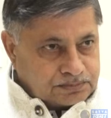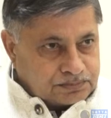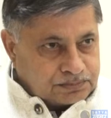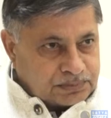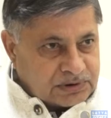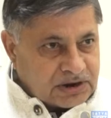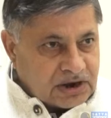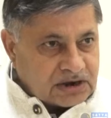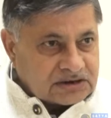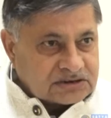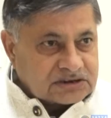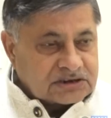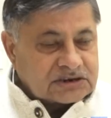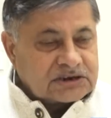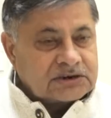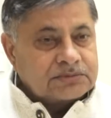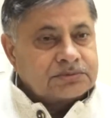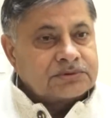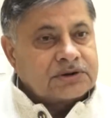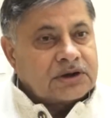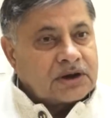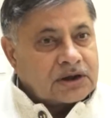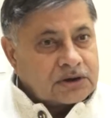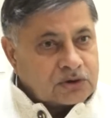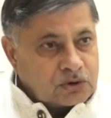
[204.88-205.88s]
प्लाट
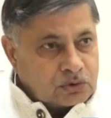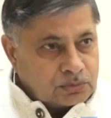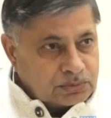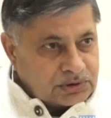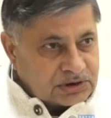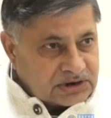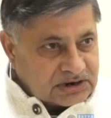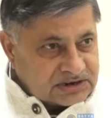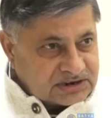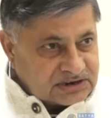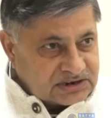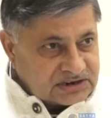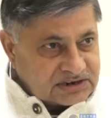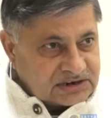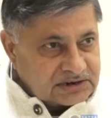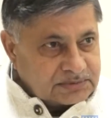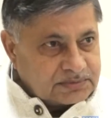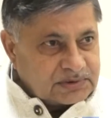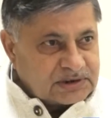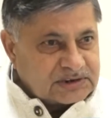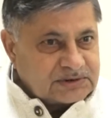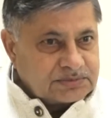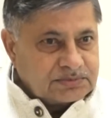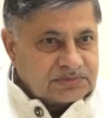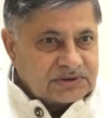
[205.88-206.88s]
तकरीबन हर गाँव में काटे
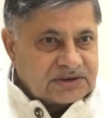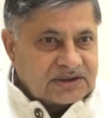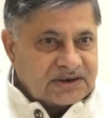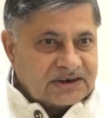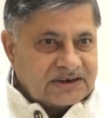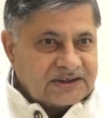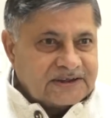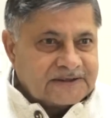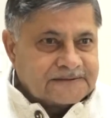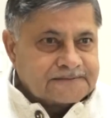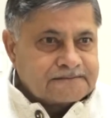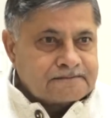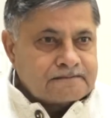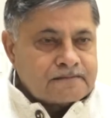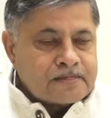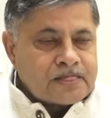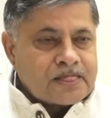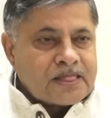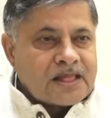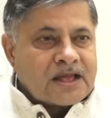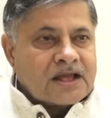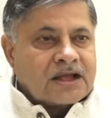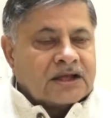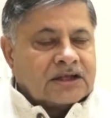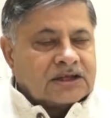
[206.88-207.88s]
गरीब आदमी के लिए
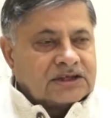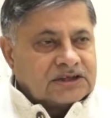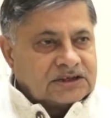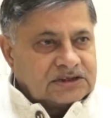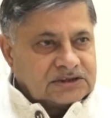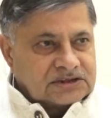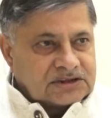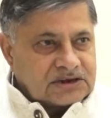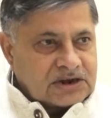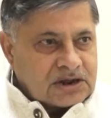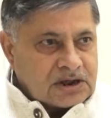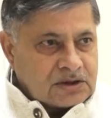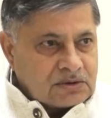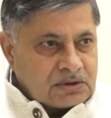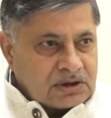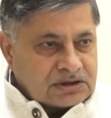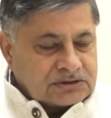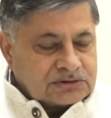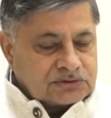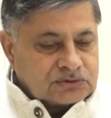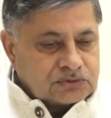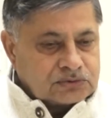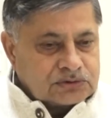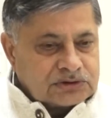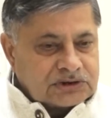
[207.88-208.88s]
इंदिरा
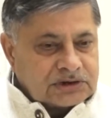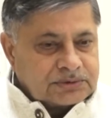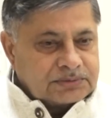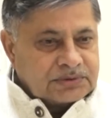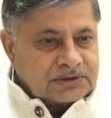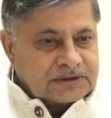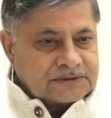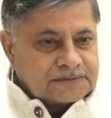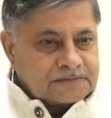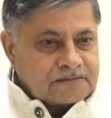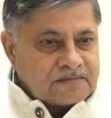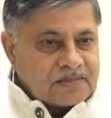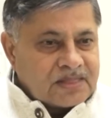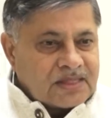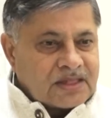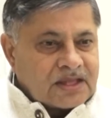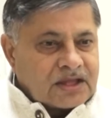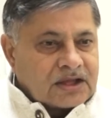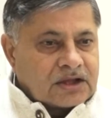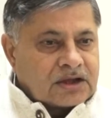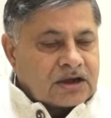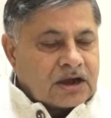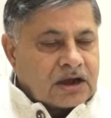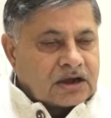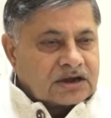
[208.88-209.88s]
आवास योजना में
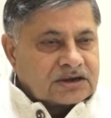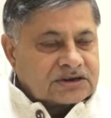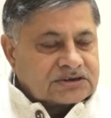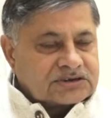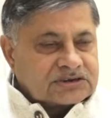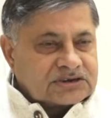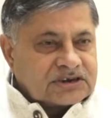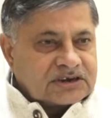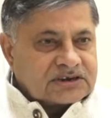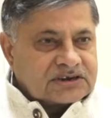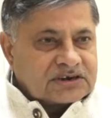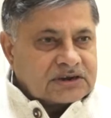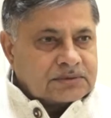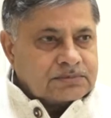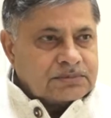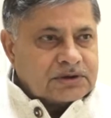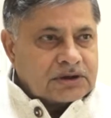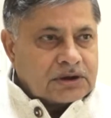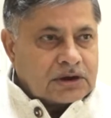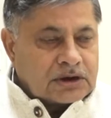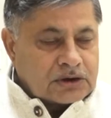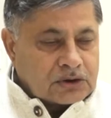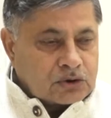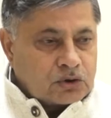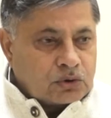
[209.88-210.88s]
कांग्रेस के टाइम में
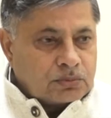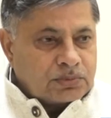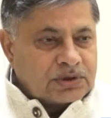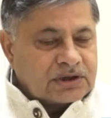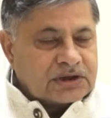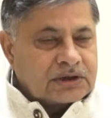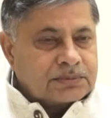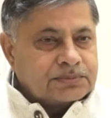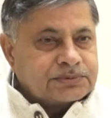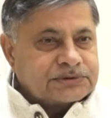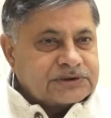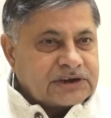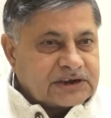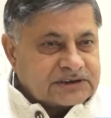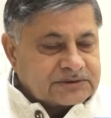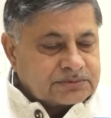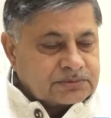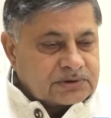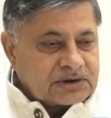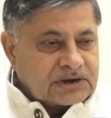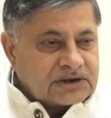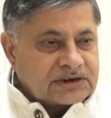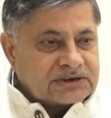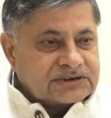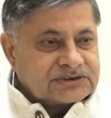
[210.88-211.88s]
हर गांव में कहीं पचास
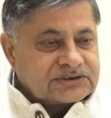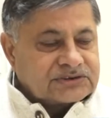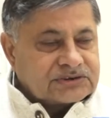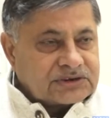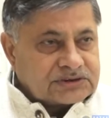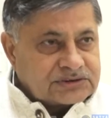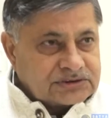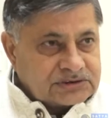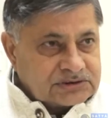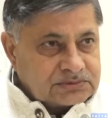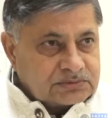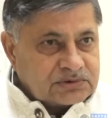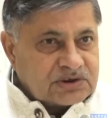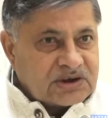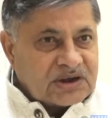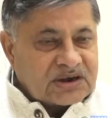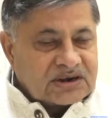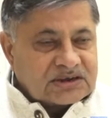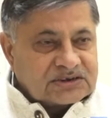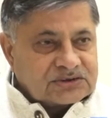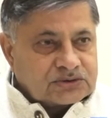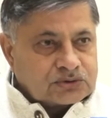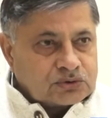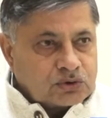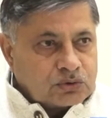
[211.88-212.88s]
मकान कहीं अस्सी मकान
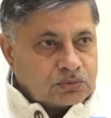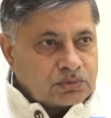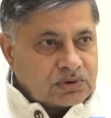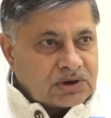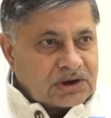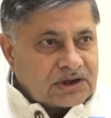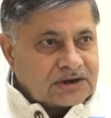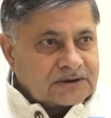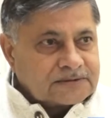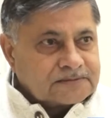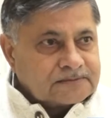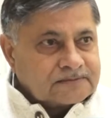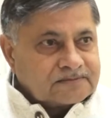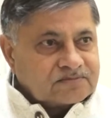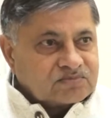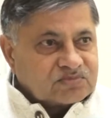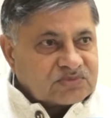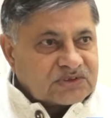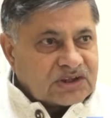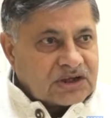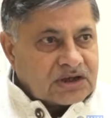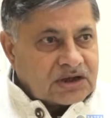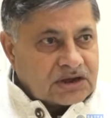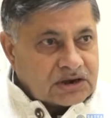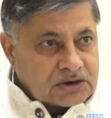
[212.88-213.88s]
कहीं सौ मकान
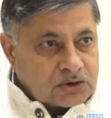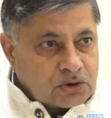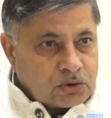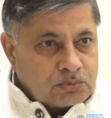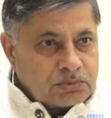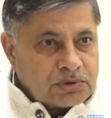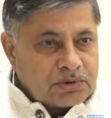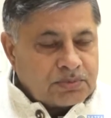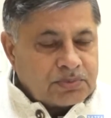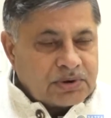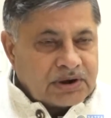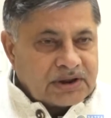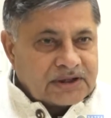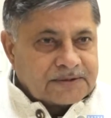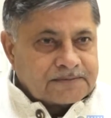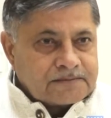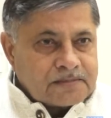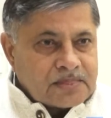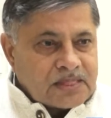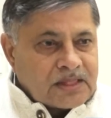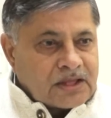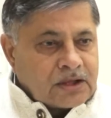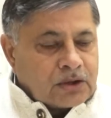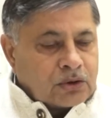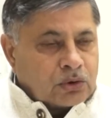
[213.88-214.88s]
हर गांव में बने
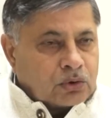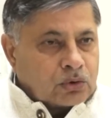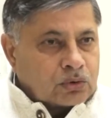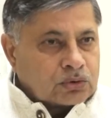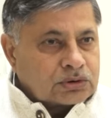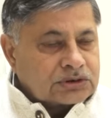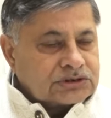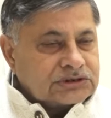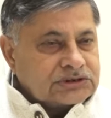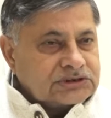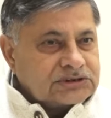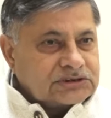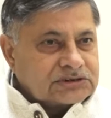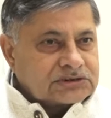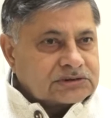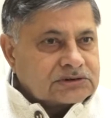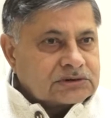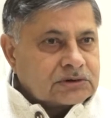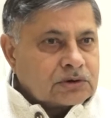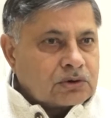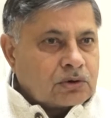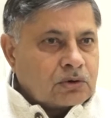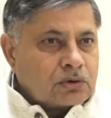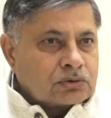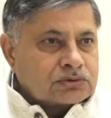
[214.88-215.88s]
और इस
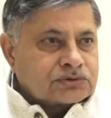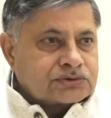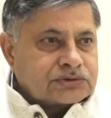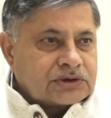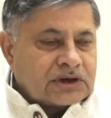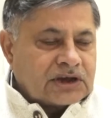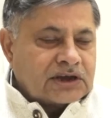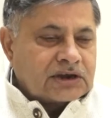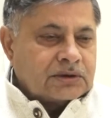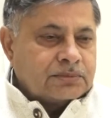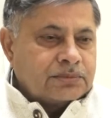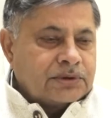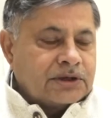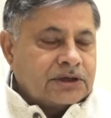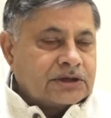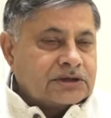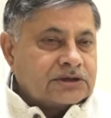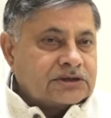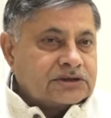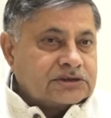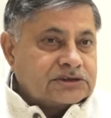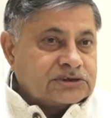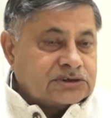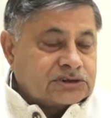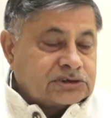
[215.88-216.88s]
नौ साल में
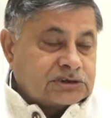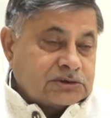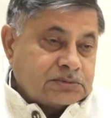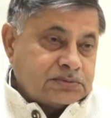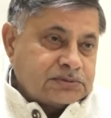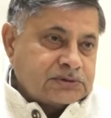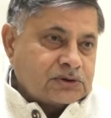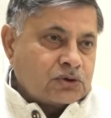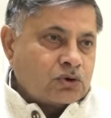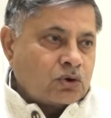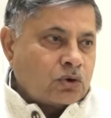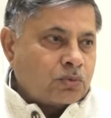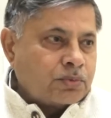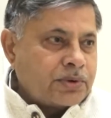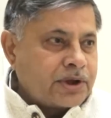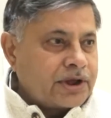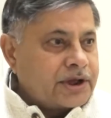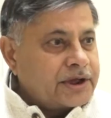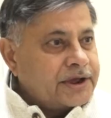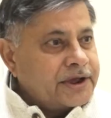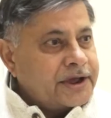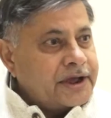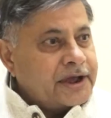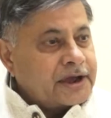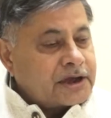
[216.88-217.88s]
किसी भी गांव में
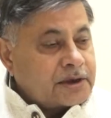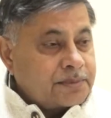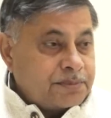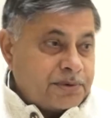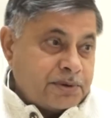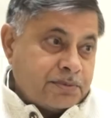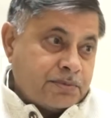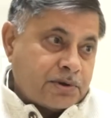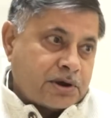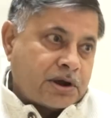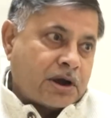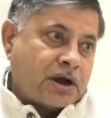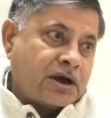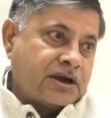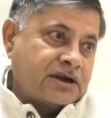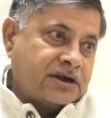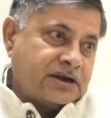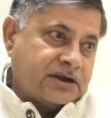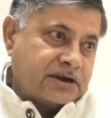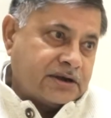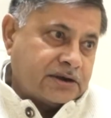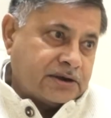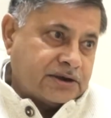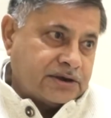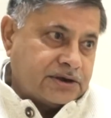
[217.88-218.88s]
एक भी मकान
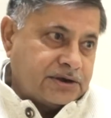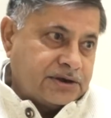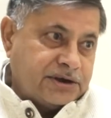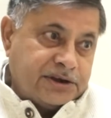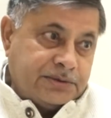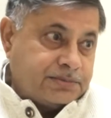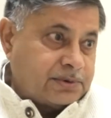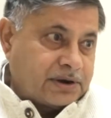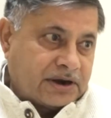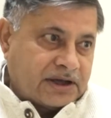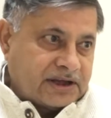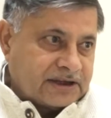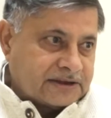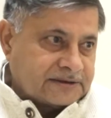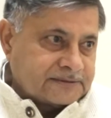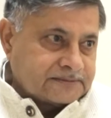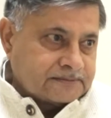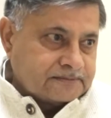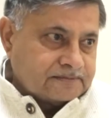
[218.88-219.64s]
नहीं बना है